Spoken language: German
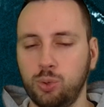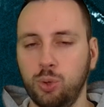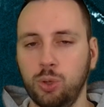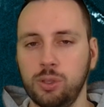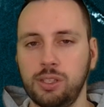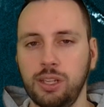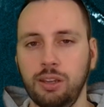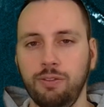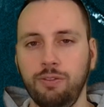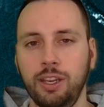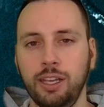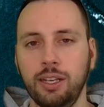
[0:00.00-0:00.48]

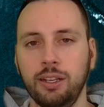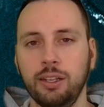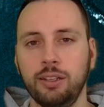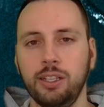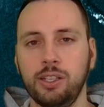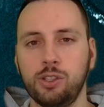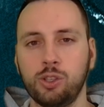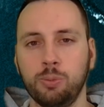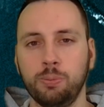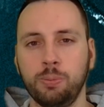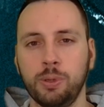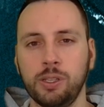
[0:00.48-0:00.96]
kurz erwähnen,
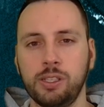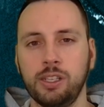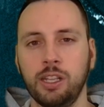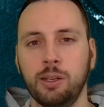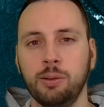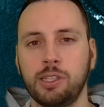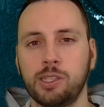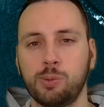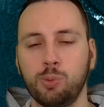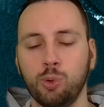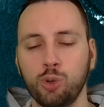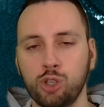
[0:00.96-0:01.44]
die so ein
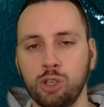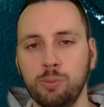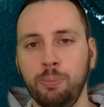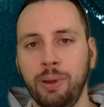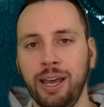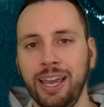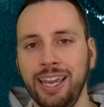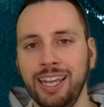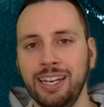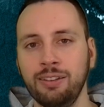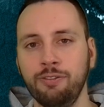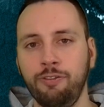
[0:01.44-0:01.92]
bisschen zwischen
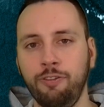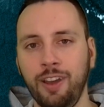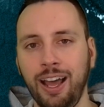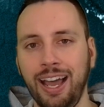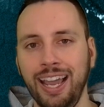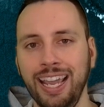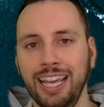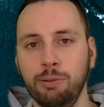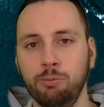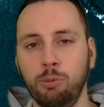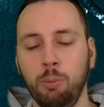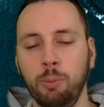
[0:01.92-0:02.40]
beiden
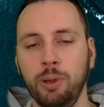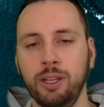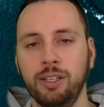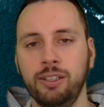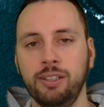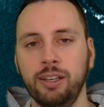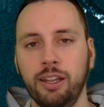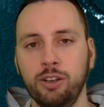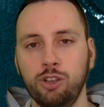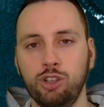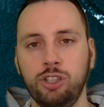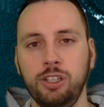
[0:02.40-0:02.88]
Vereinen
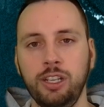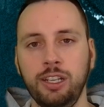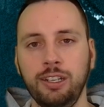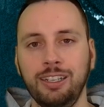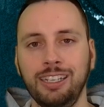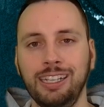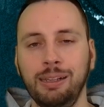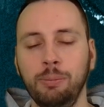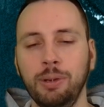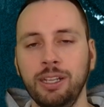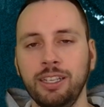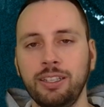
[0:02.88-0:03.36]
momentan steht,
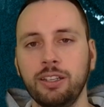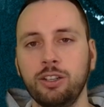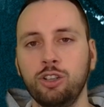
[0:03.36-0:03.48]
nämlich